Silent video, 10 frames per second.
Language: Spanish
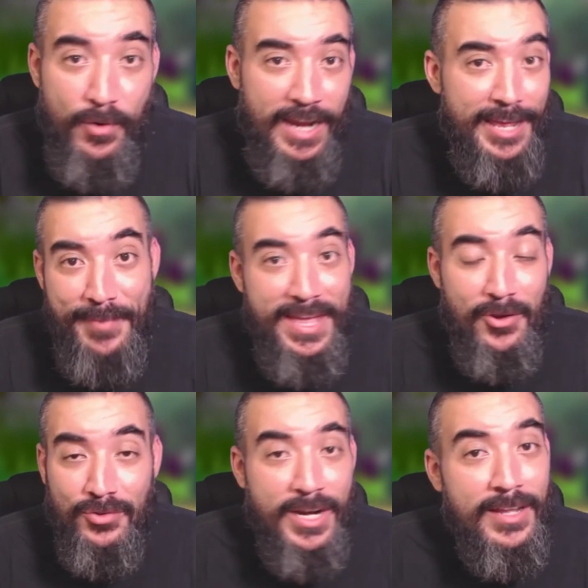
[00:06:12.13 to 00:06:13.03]
que alguien vaya a
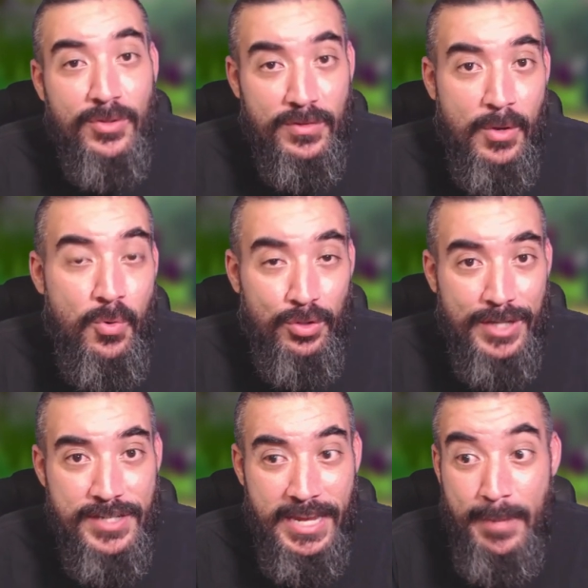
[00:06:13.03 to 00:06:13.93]
encontrar entonces un Ultra
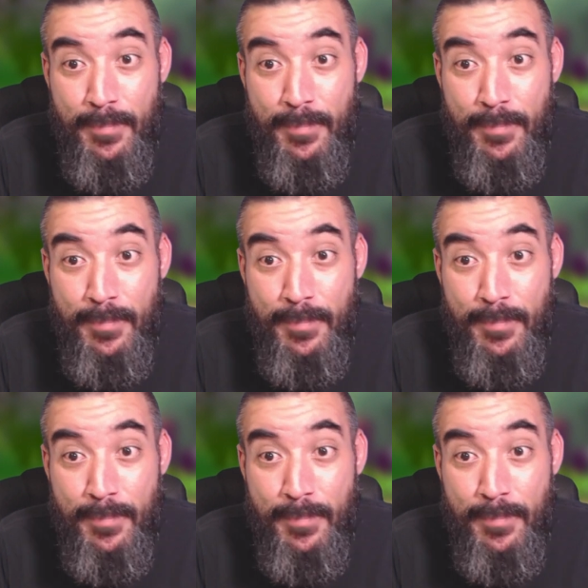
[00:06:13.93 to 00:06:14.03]
Shiny.